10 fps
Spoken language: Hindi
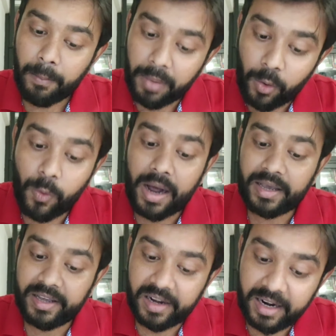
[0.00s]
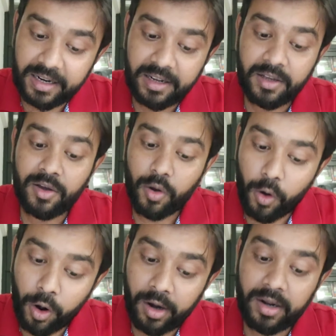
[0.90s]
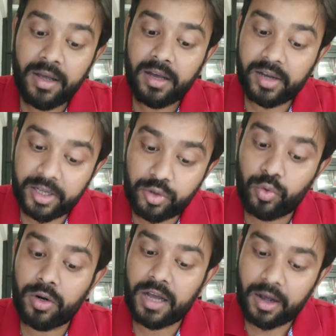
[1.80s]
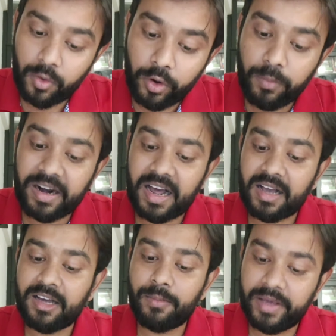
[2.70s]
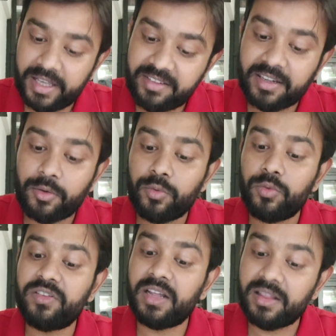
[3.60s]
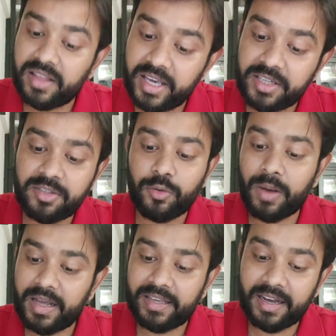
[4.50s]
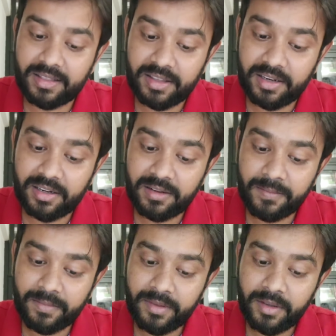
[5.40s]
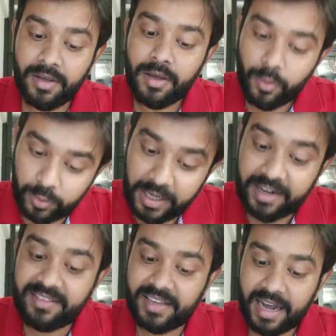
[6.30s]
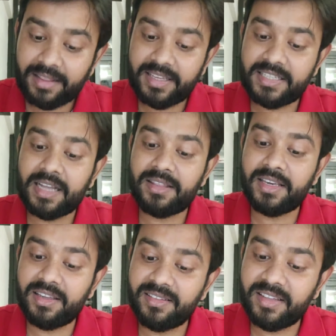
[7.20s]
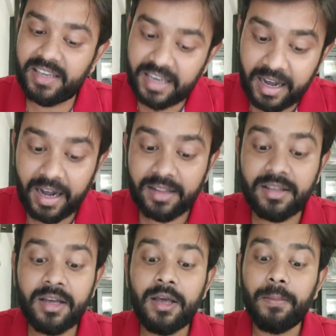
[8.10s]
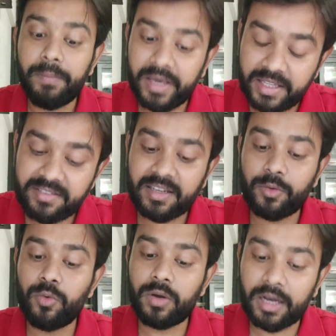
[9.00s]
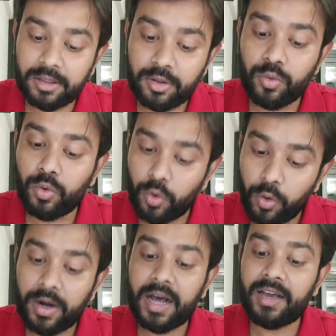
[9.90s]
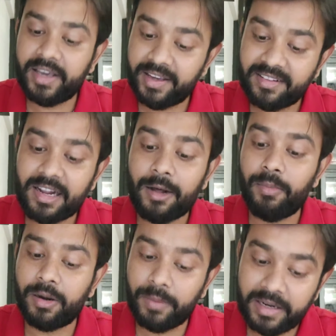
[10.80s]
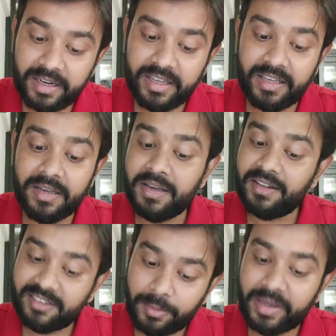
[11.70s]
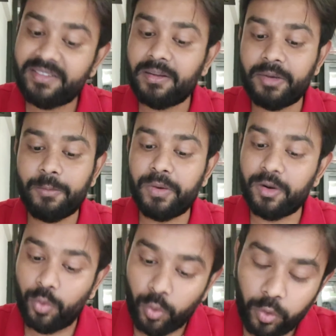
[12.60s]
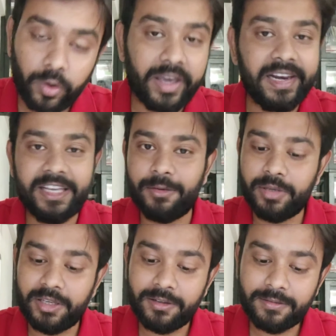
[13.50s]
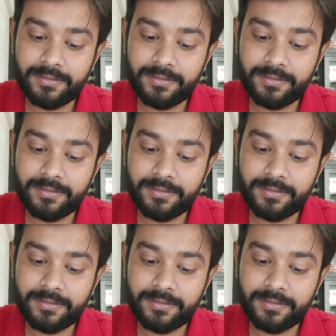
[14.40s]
महुआ की लट और खजूर का गुड़ बनाकर भेज सकूं संदेश तुम्हारी खातिर उधर से आते जाते किसी के हाथ भेज सकूं कद्दू कोहड़ा खेक्सा बरबट्टी समय समय पर गोगो के लिए भी